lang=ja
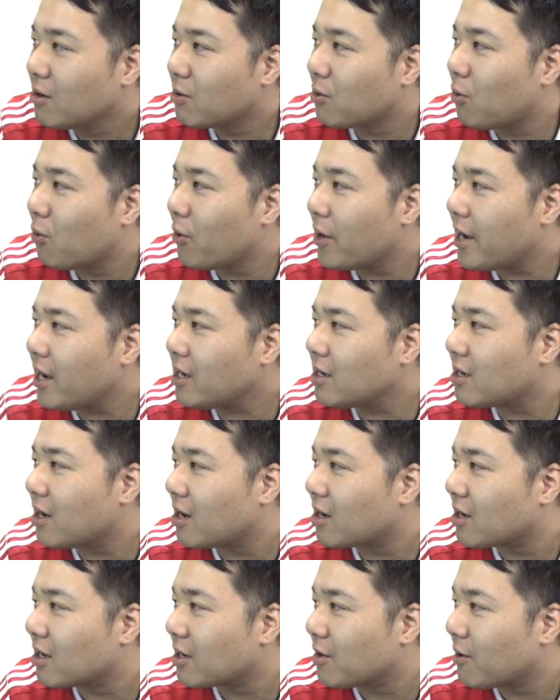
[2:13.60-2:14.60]
語変
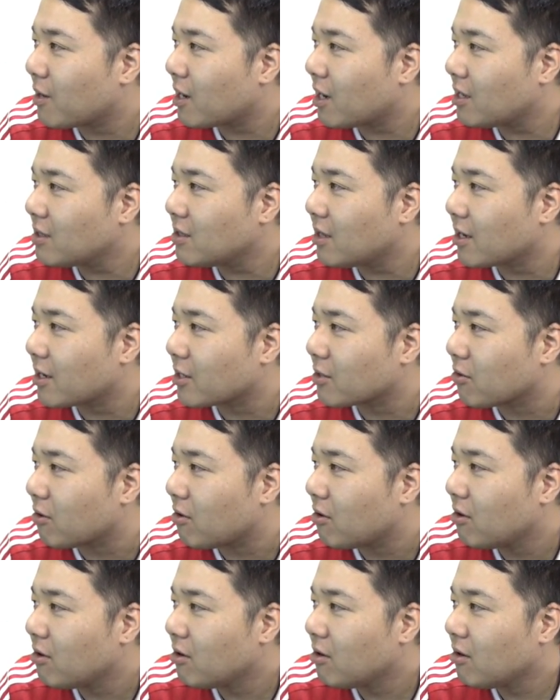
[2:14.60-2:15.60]
換かなわかんないけ
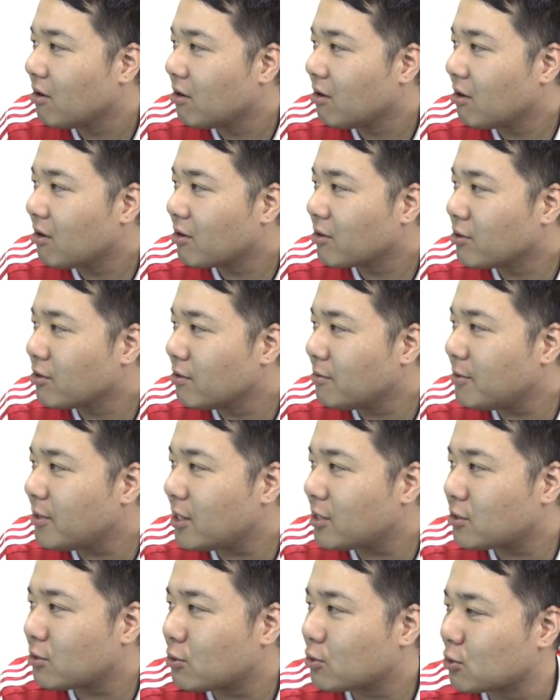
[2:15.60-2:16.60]
ど、
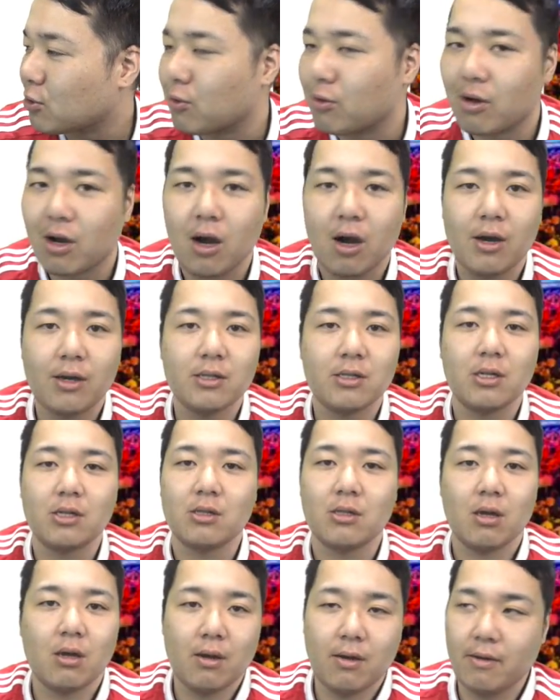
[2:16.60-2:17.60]
UBI ソフトのが入っ
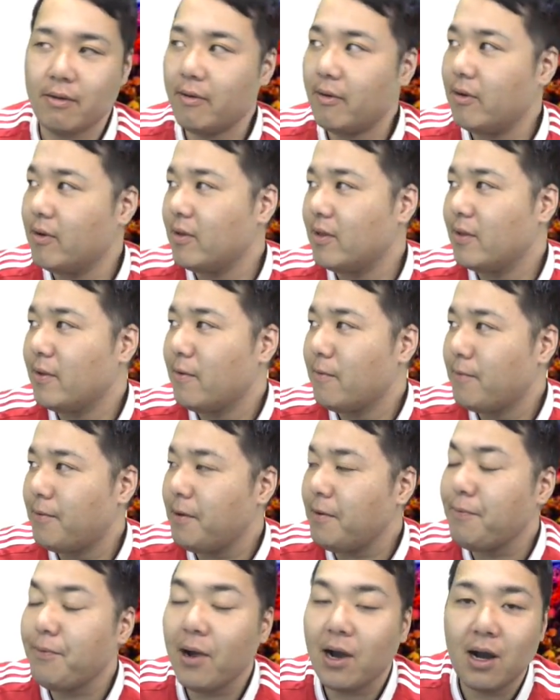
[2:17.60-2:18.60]
てて、
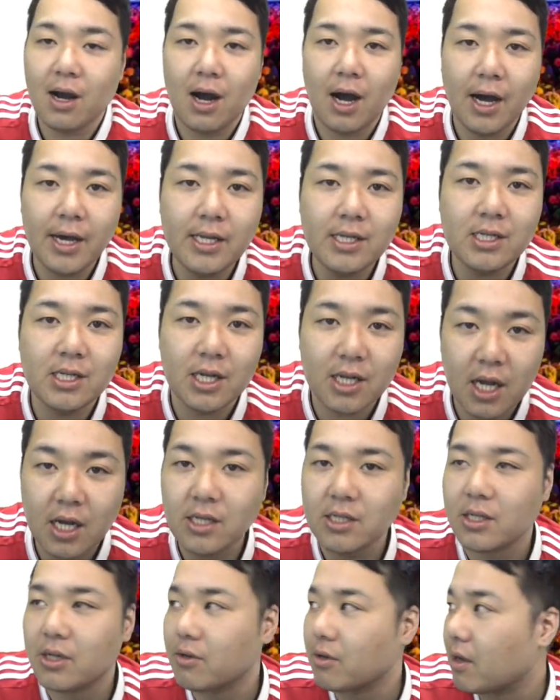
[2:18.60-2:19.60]
FIFA が入って
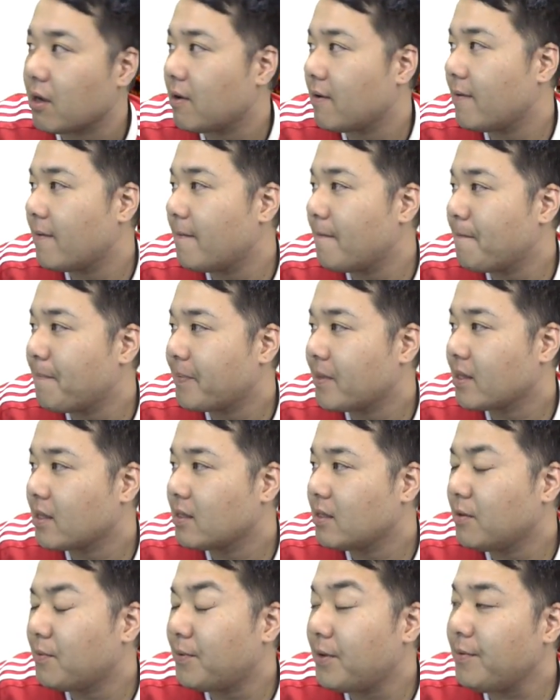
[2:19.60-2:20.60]
ないんだよね。
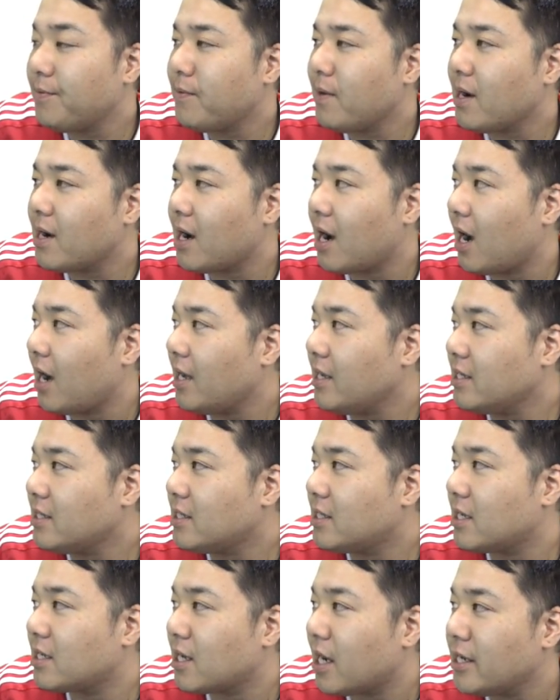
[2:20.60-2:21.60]
で、FIFA が入っ
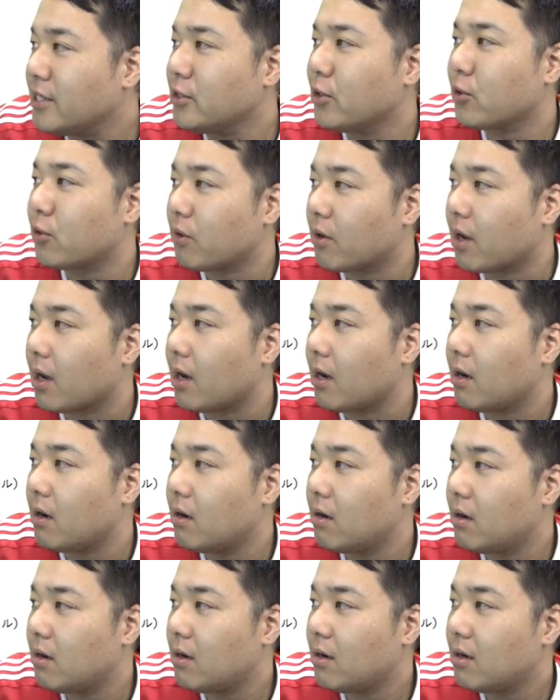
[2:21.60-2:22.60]
てないのよ、こ
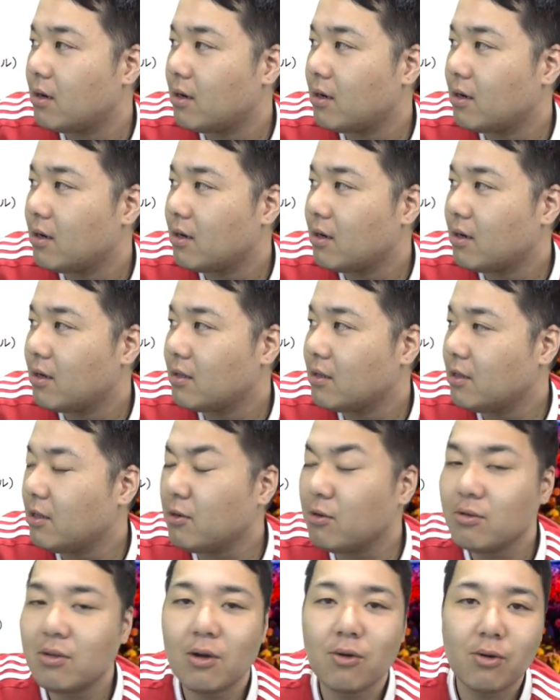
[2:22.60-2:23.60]
れ。っ
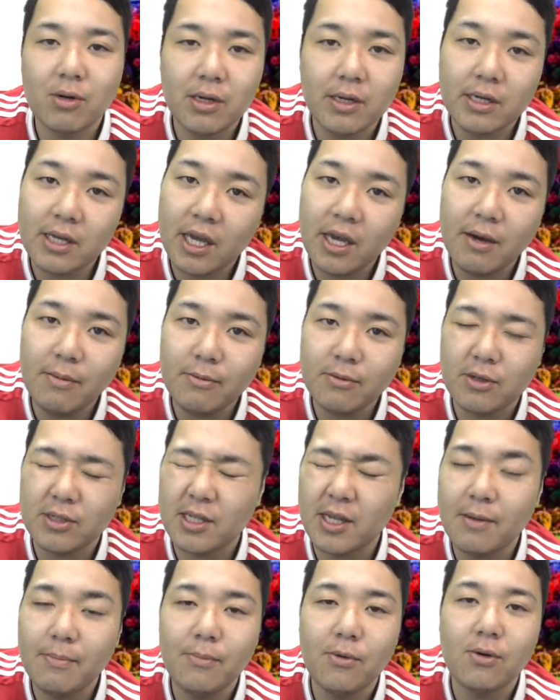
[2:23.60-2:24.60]
ていうことはこれ、ゲームの
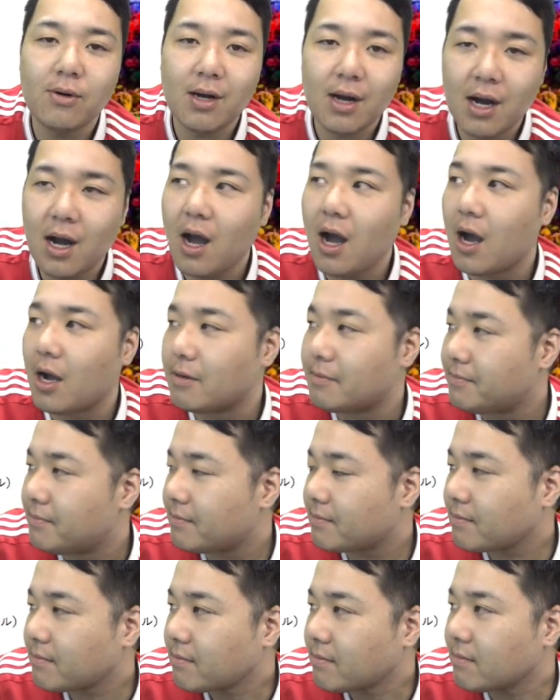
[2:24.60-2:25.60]
専門家が、
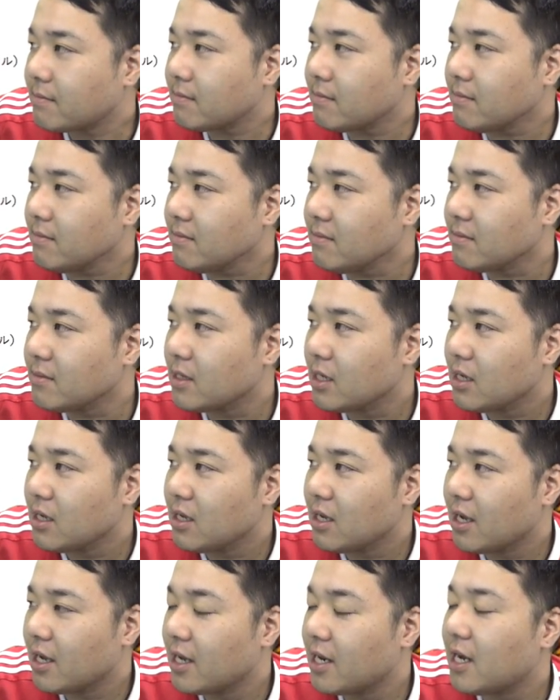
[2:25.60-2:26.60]

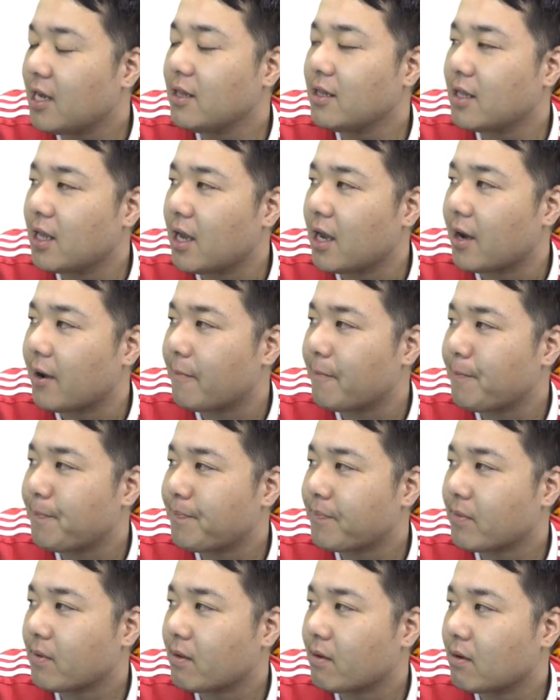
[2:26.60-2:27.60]
選んで、
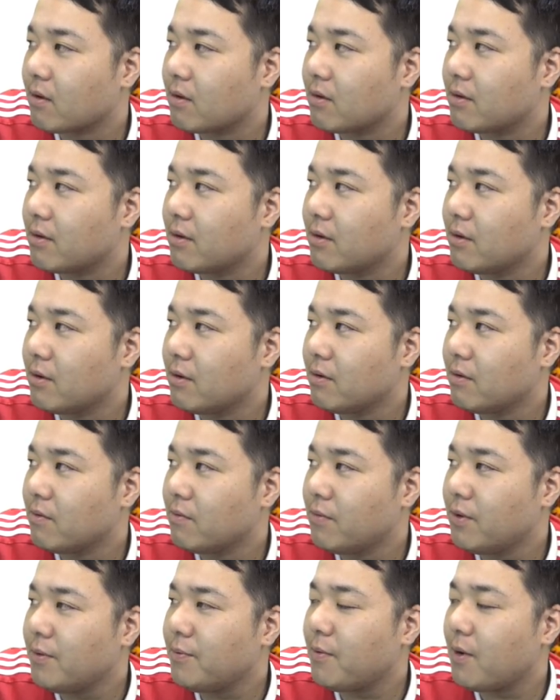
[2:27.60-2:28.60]

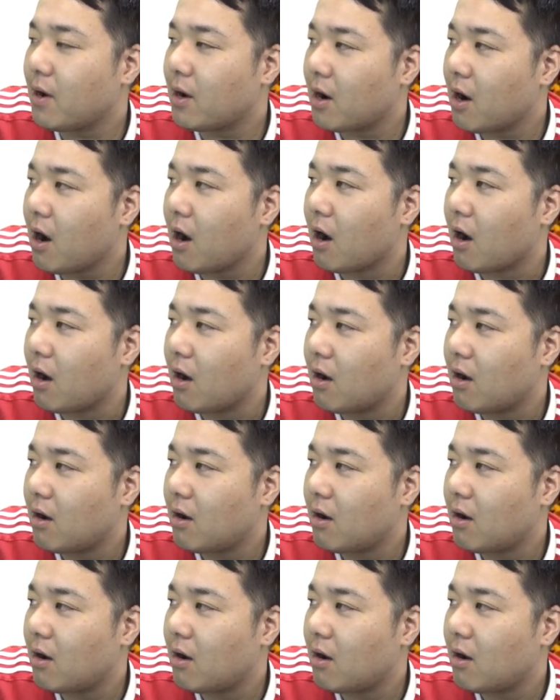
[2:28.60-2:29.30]
FIFA が、